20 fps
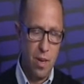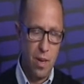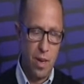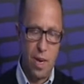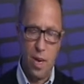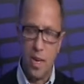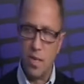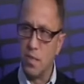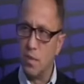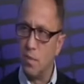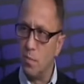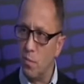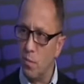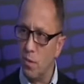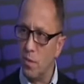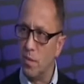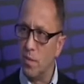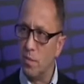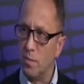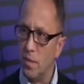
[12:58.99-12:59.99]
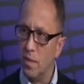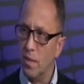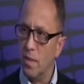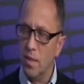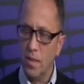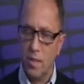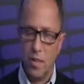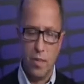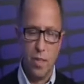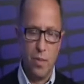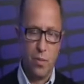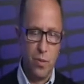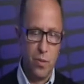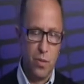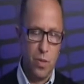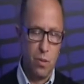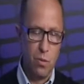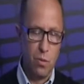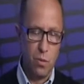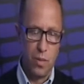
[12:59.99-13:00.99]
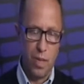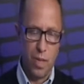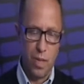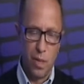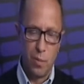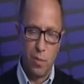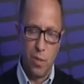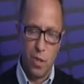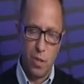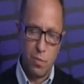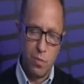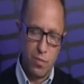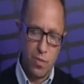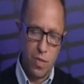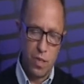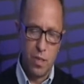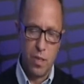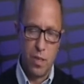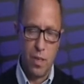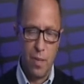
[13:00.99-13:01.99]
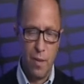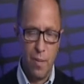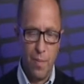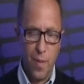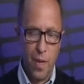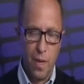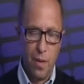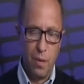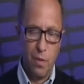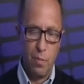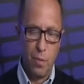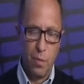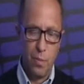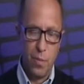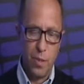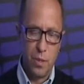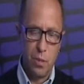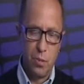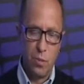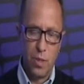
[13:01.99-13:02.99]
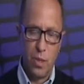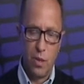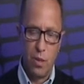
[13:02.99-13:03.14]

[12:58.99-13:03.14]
każdym młodym zawodniku, tak jak mieliśmy wcześniej w Podbeskidziu tego